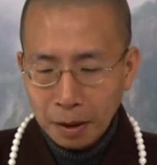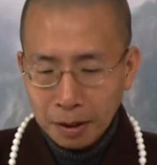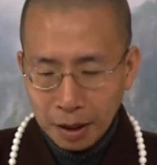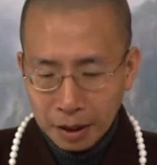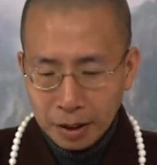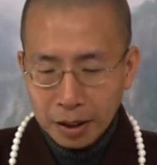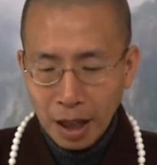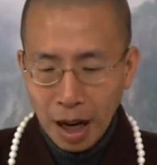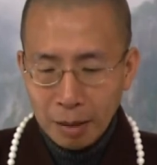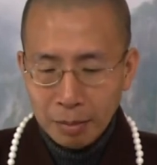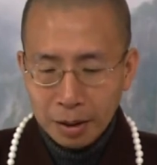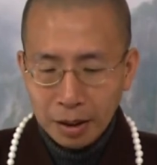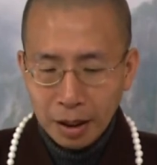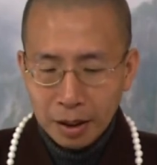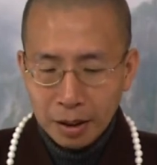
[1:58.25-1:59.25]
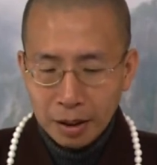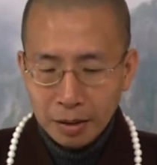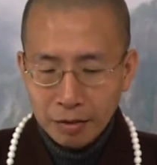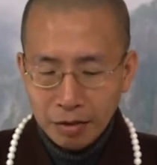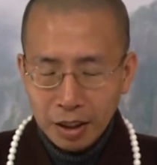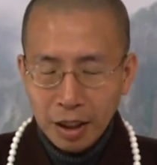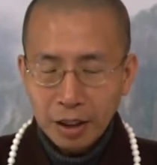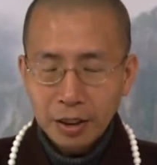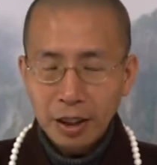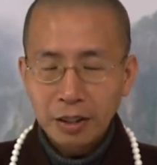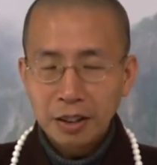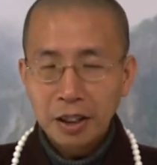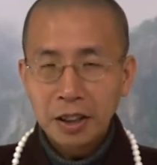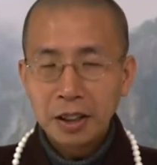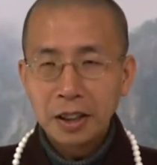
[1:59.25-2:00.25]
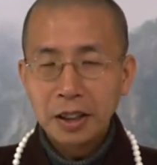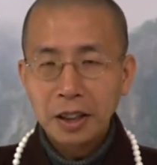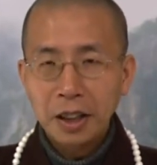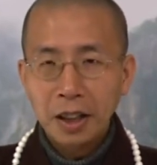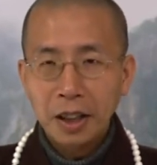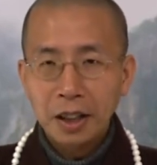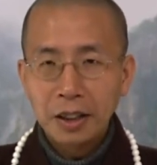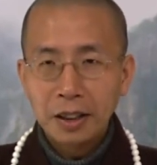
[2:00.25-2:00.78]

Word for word: 那是他们呢，非要造这个恶业。